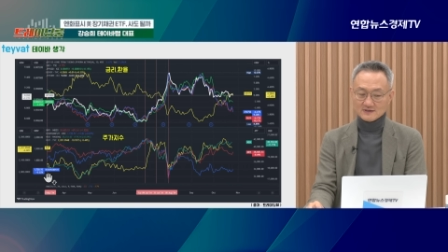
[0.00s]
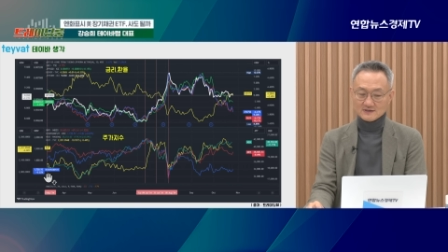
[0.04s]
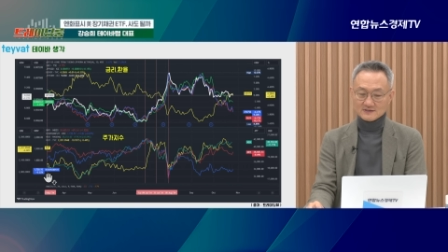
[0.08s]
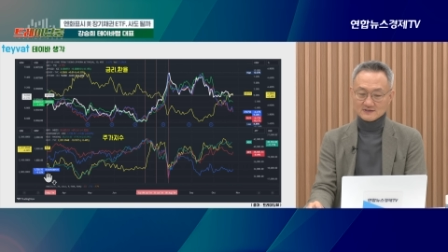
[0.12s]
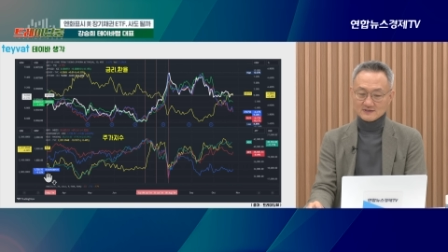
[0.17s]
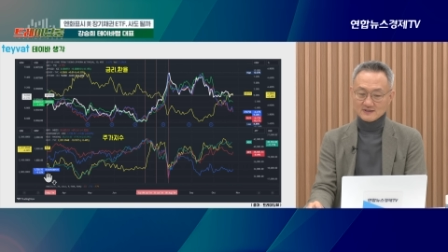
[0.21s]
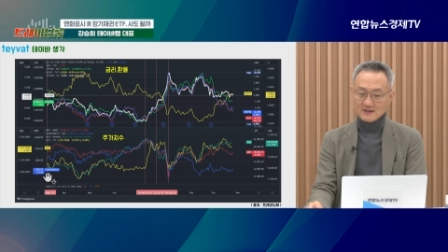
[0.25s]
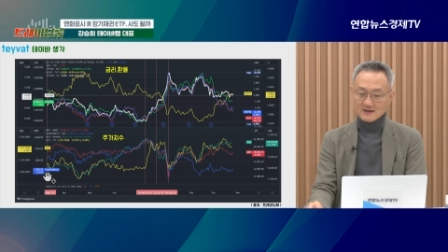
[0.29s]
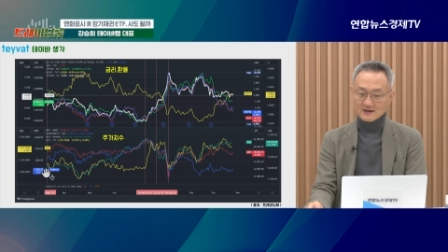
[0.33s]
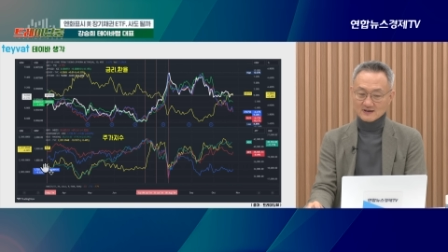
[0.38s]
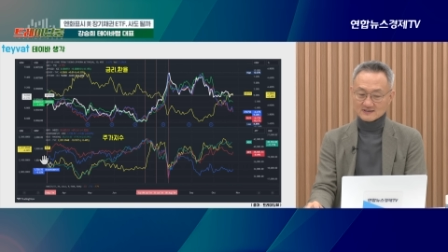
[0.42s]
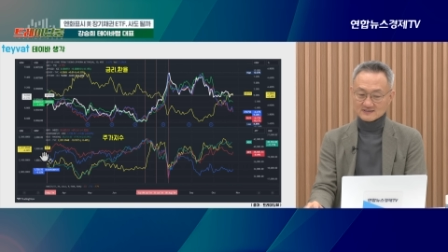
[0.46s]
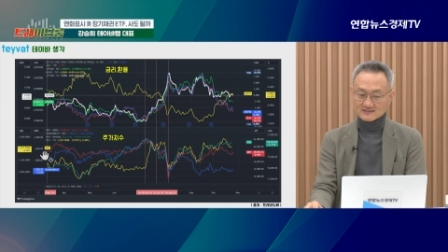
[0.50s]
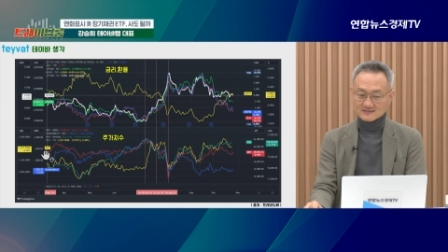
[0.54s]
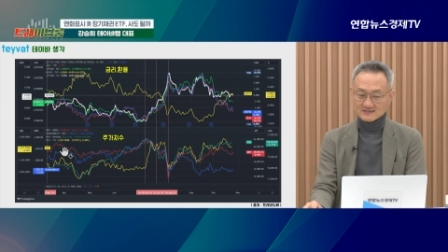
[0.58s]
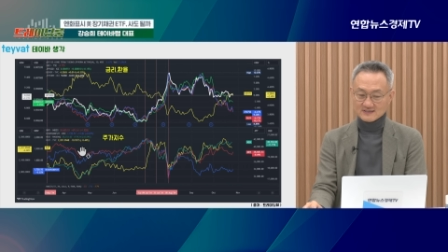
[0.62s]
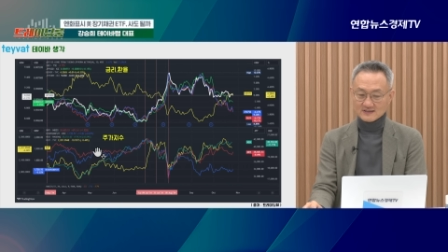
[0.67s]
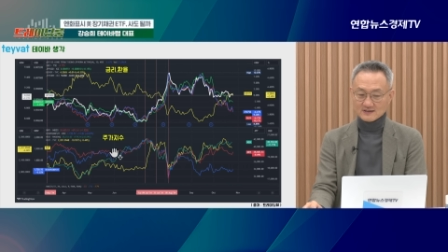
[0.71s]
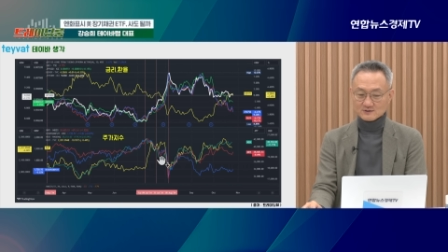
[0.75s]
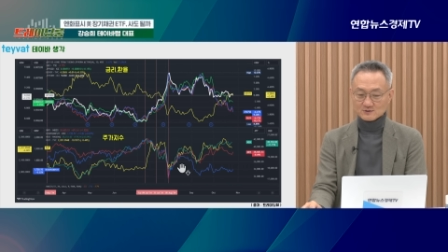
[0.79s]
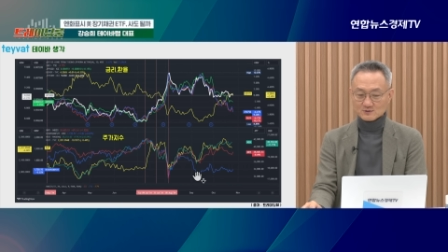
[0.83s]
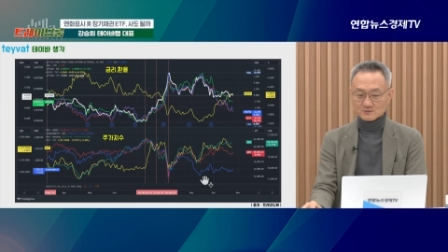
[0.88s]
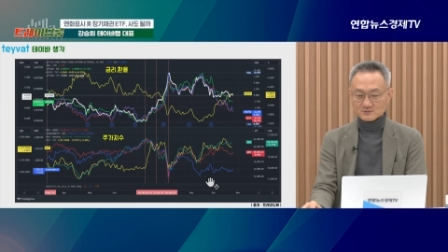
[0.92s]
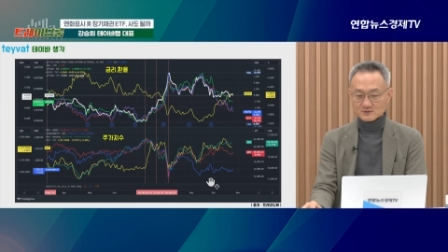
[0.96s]
네
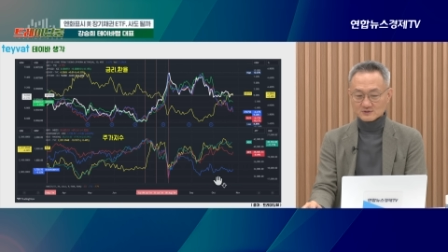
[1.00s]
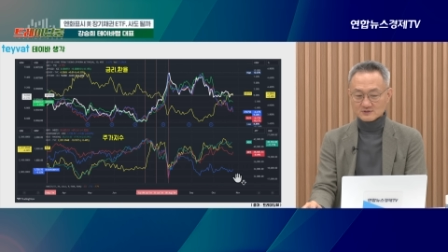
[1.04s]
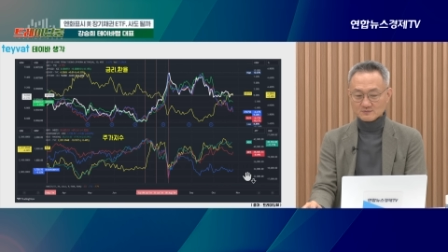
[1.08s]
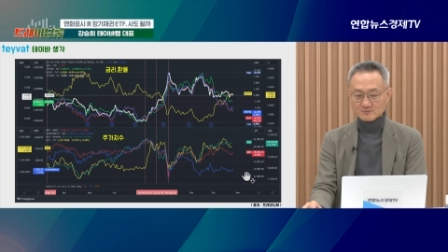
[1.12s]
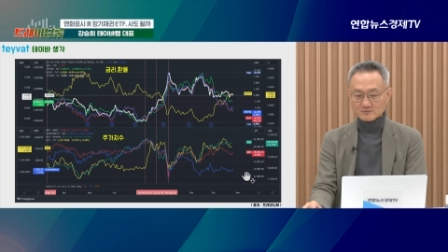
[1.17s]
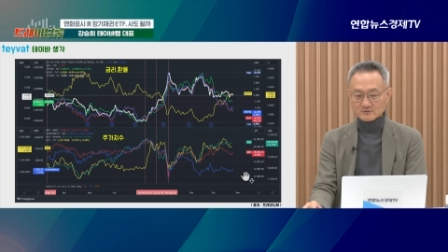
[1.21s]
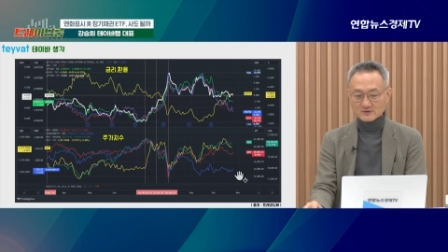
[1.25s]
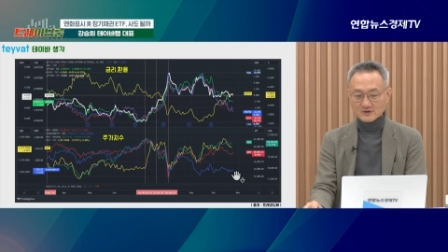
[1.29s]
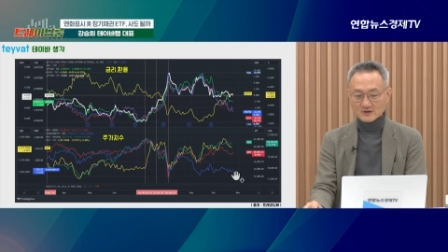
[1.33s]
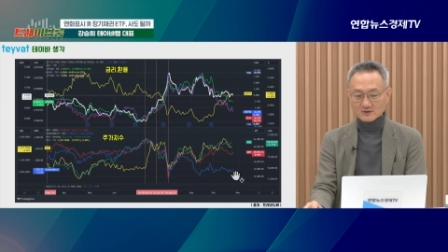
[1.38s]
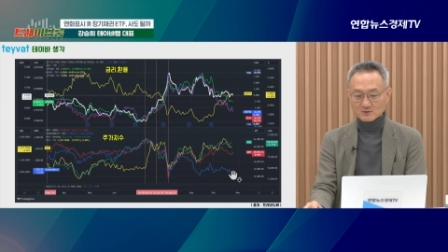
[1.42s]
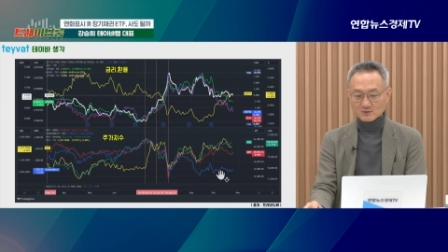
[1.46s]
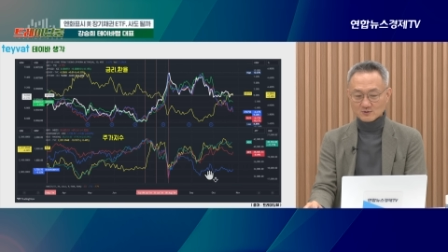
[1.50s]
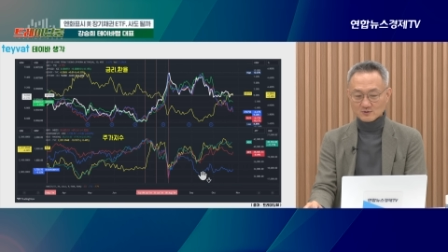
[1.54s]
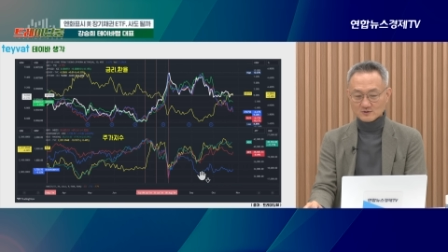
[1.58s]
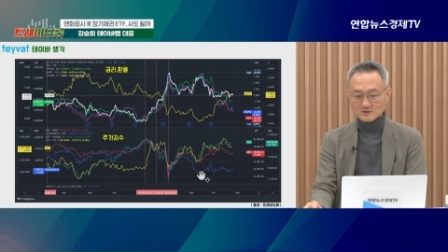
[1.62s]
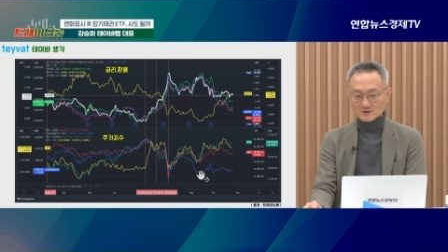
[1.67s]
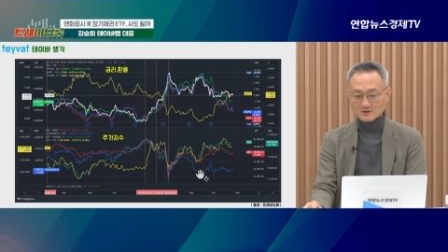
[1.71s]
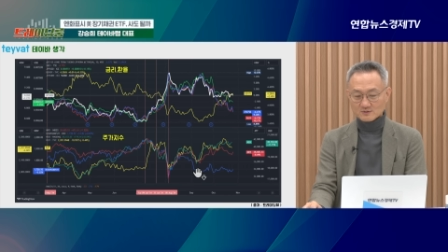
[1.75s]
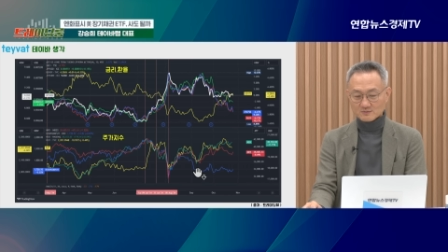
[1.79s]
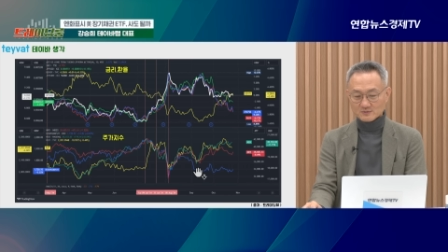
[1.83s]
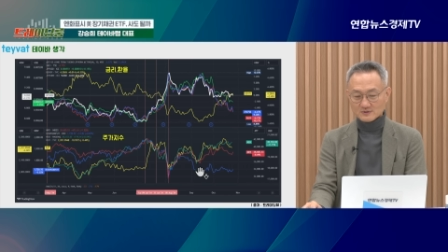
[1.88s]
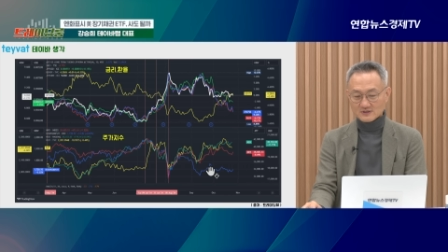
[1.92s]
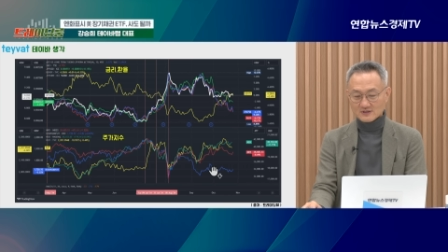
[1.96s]
가지인데 좀 슬프게도
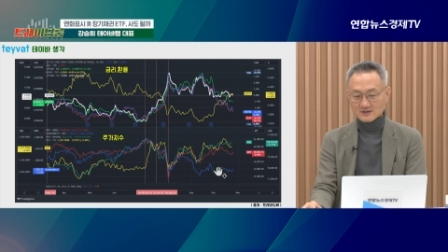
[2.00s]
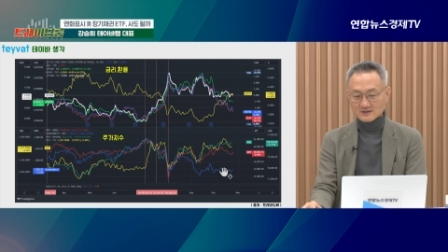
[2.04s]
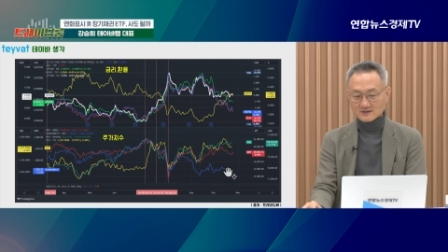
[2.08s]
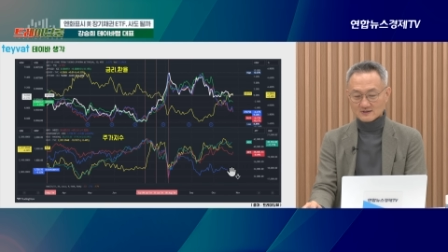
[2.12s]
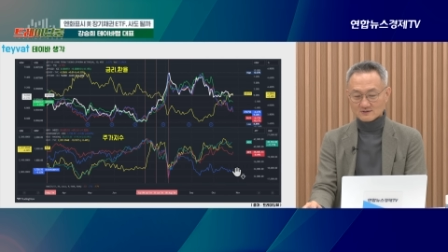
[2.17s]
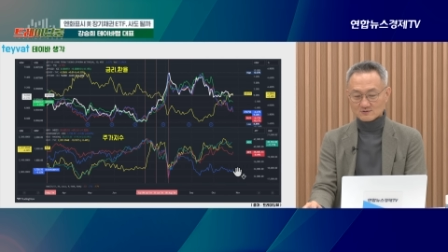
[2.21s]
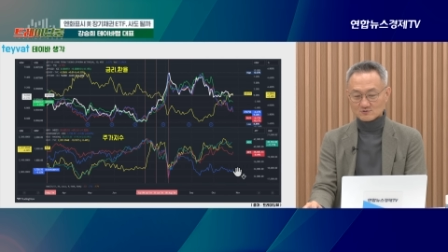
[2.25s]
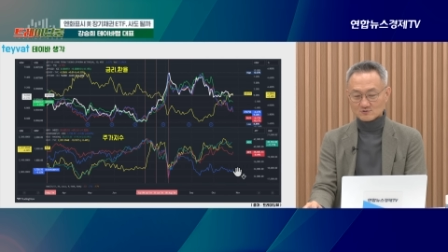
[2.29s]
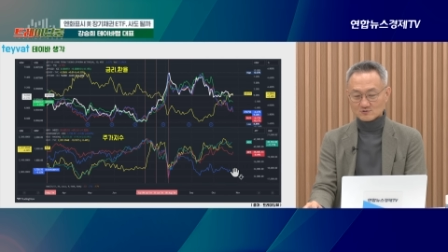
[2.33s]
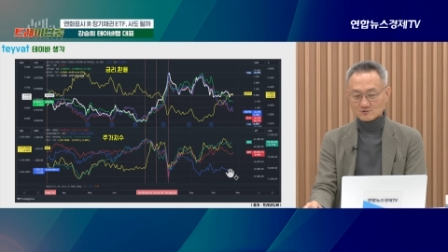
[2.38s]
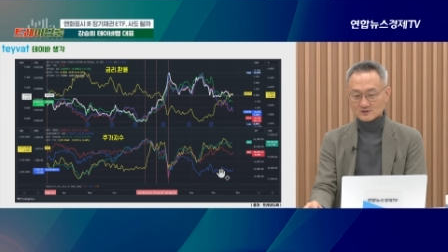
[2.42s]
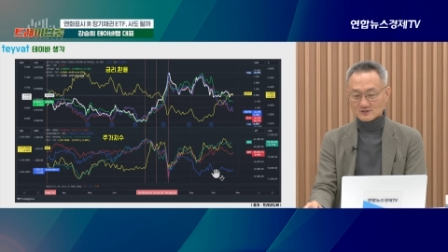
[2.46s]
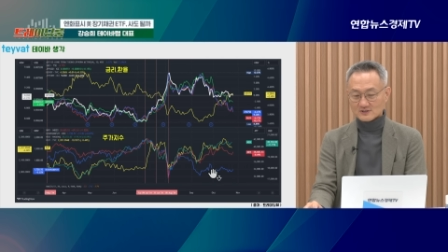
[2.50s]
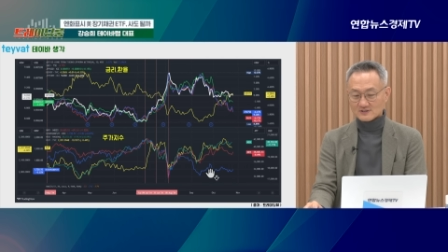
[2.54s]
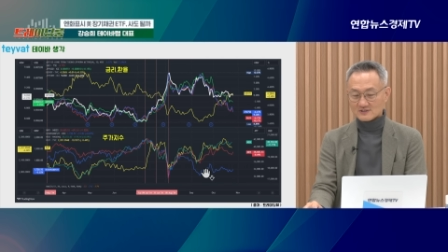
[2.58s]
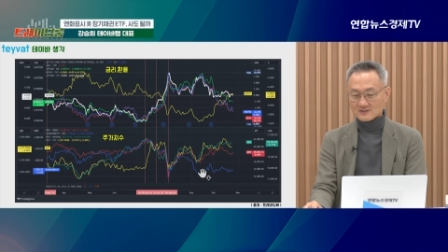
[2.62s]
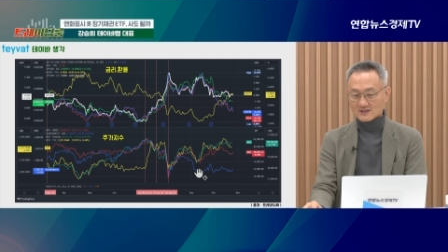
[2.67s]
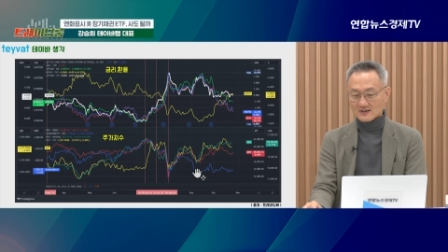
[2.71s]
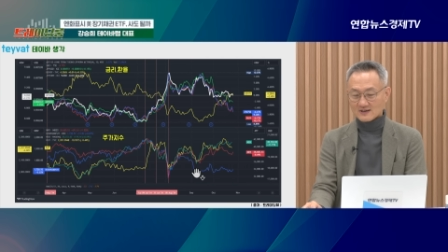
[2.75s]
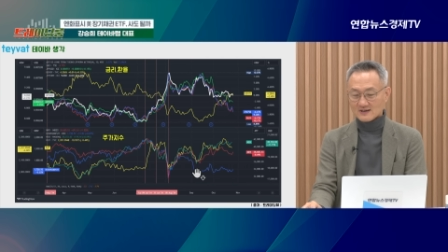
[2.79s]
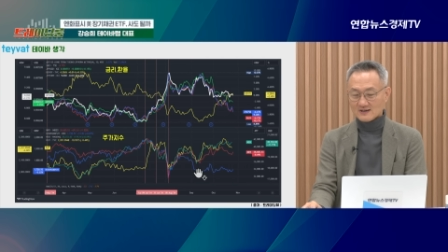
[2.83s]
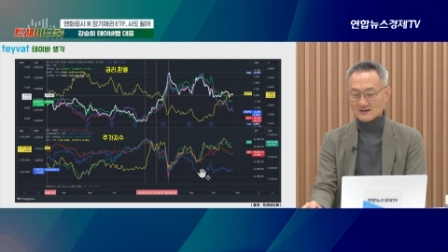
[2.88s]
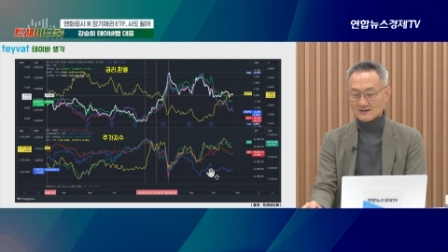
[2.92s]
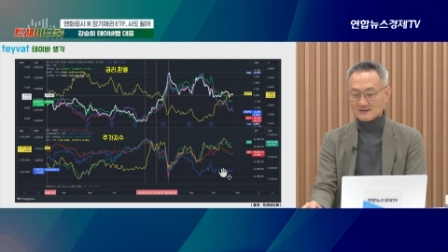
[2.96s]
여기 밑에 이렇게 쭉 있는
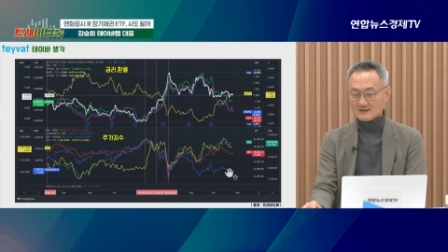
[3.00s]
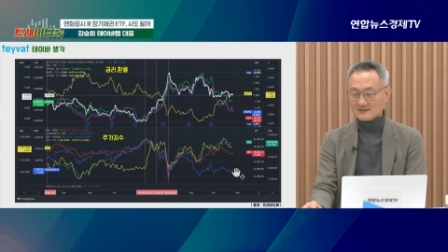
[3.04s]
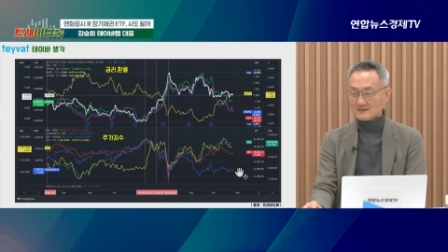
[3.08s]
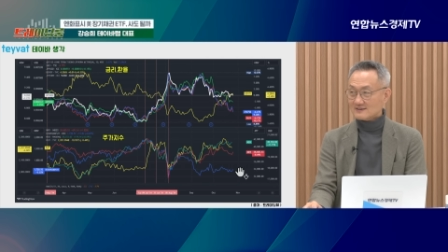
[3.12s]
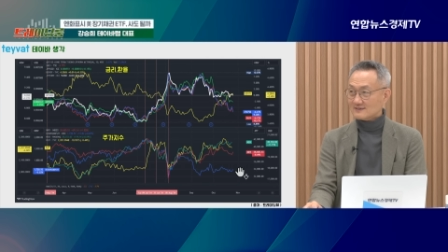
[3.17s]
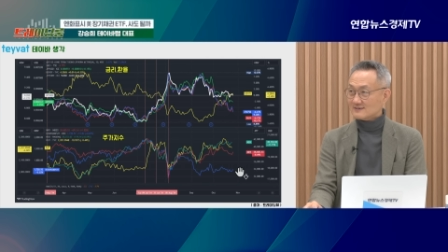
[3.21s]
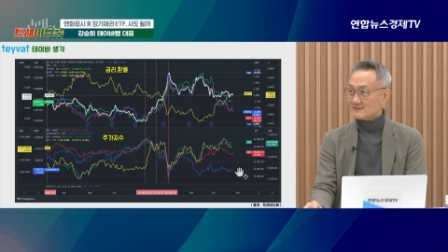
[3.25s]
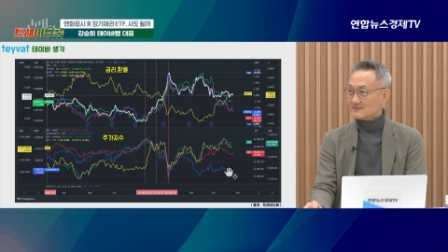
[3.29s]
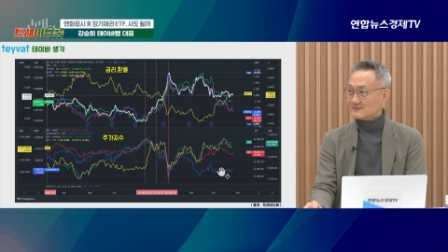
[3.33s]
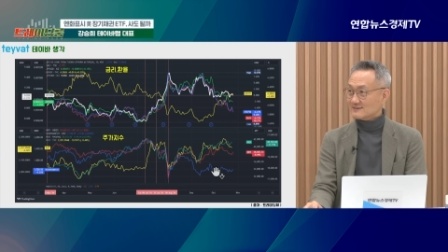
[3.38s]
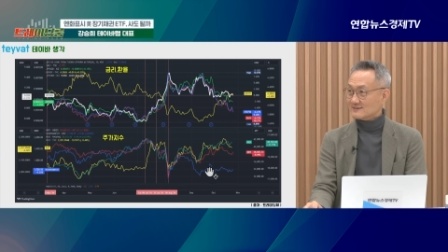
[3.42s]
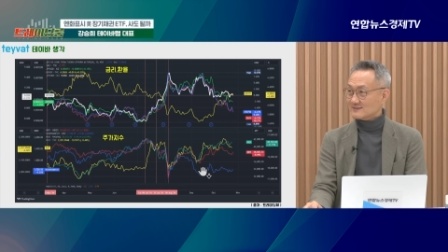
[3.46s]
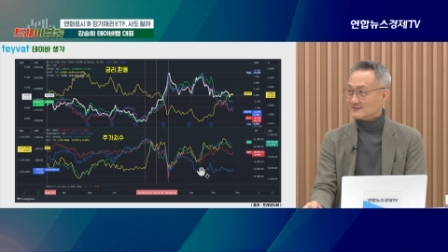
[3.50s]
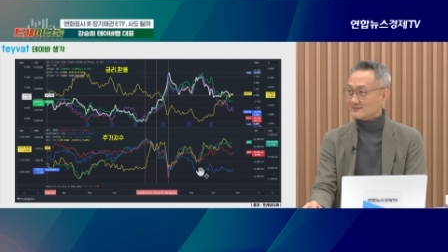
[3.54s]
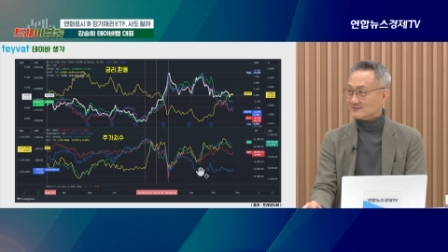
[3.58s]
애가 아.